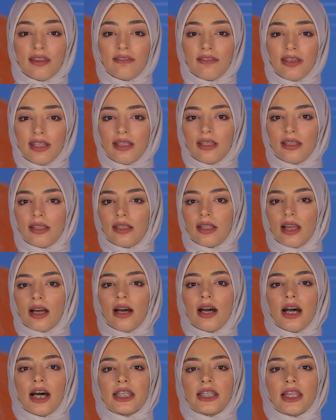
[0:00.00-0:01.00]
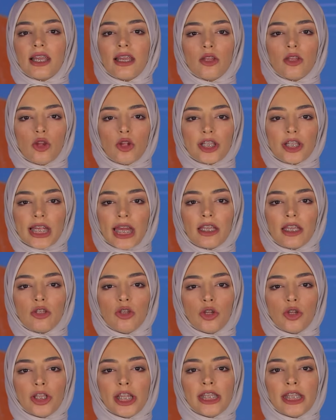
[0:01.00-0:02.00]
Twitter'da Hatay
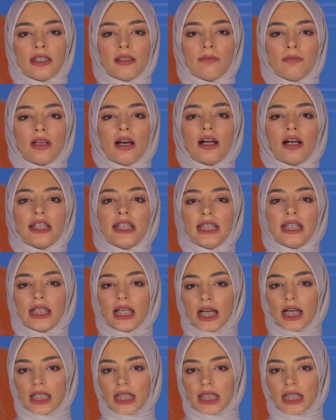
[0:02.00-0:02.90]
Özerk Yönetimi adıyla